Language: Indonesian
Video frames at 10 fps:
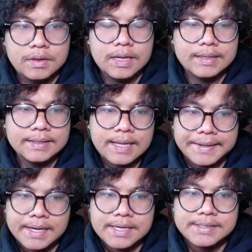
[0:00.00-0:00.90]
dan kita
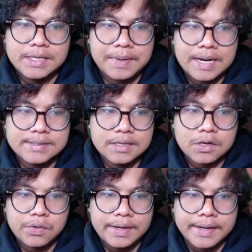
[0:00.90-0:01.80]
akhirnya di sini berhasil
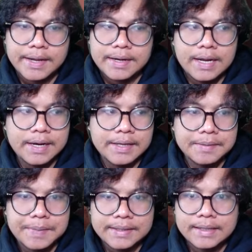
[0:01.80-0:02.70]
keluar ya dari
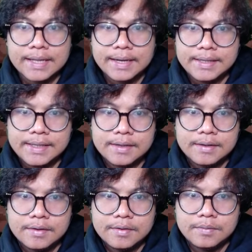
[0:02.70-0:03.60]
tempat yang tadi
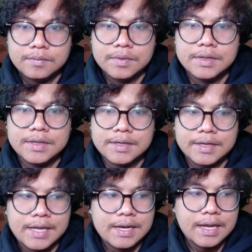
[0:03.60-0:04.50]
Be,
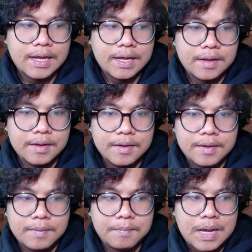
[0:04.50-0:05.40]
ini ada
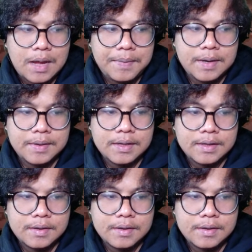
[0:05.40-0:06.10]
apa namanya?